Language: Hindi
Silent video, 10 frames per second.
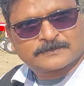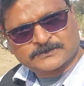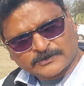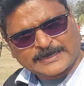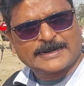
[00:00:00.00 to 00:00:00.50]

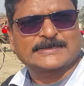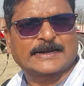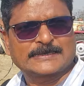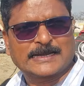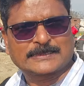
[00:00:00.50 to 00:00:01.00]
छुटके नीचे
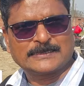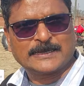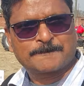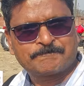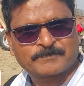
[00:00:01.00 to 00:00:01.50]
गिर जाती है
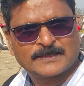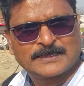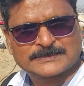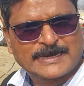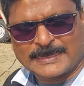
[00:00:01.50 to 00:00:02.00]
जी
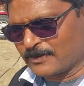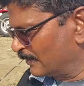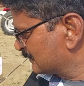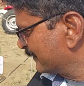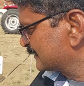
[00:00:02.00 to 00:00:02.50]
छिलाई की
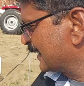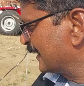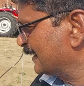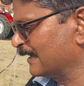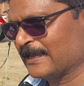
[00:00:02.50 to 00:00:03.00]
कोई समस्या
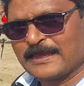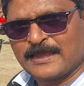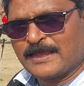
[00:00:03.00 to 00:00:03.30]
नहीं है